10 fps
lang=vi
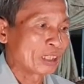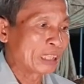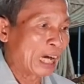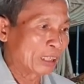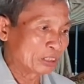
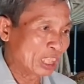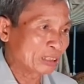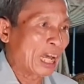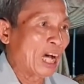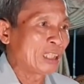gần dứt
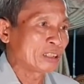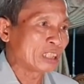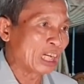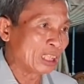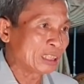thở
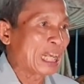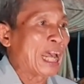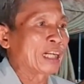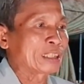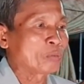vững
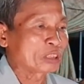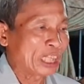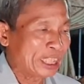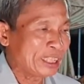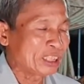vàng trong
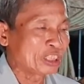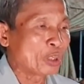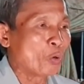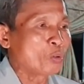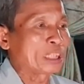trí
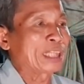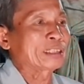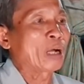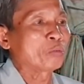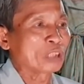vũ sạch
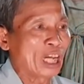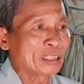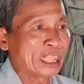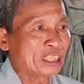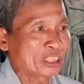không nhớ
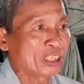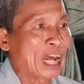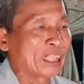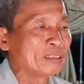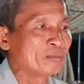nghĩ sự
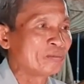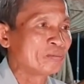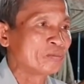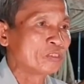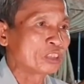đời
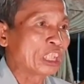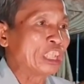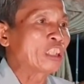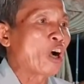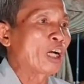
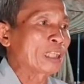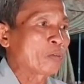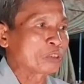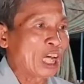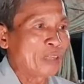chỉ còn
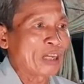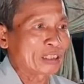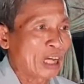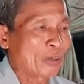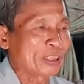lòng nhớ
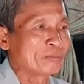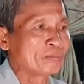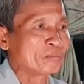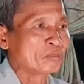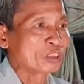phật thôi
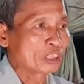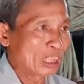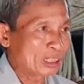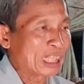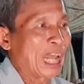
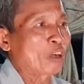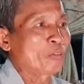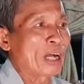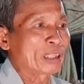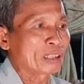tức là
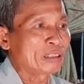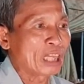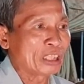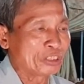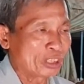có Phật đến
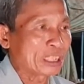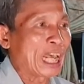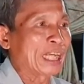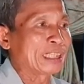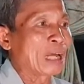nơi rước
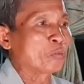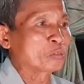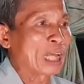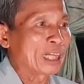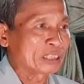dài
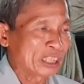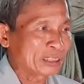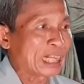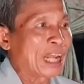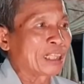lòng tha
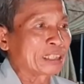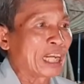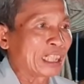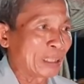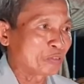thiết tràn
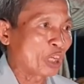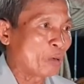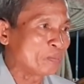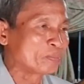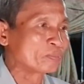trề khắp
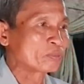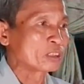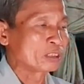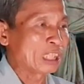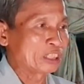chốn
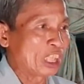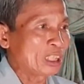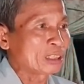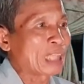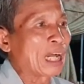và sức
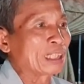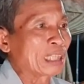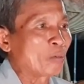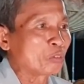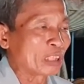thần
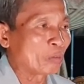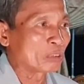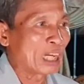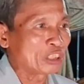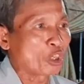thông
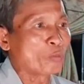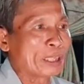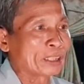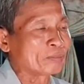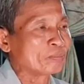rộng lớn vô
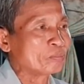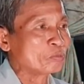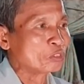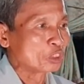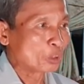biên
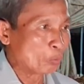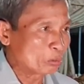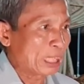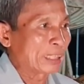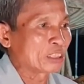
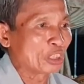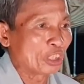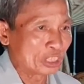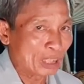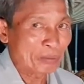chúng sanh
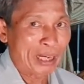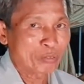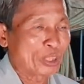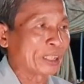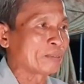vừa dứt
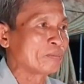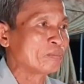phát nguyện